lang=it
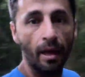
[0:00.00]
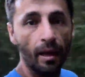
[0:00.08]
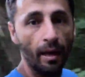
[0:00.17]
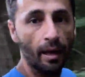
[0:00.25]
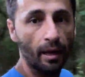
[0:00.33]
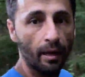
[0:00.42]

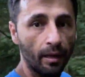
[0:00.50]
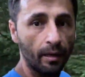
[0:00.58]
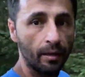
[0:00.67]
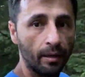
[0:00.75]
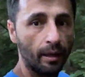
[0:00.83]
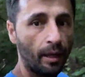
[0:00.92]
eh,
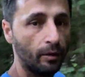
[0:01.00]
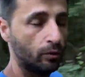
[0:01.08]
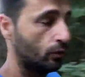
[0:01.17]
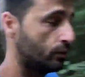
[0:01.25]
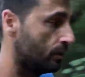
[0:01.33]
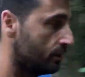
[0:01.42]
e
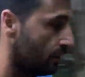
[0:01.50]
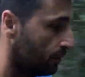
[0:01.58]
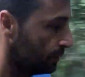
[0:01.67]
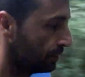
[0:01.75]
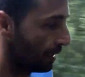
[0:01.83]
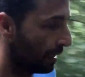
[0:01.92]
sono senza
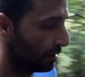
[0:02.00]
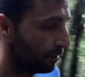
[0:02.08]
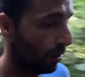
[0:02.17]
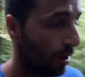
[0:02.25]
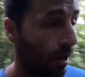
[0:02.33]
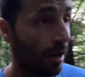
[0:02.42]
guinzaglio,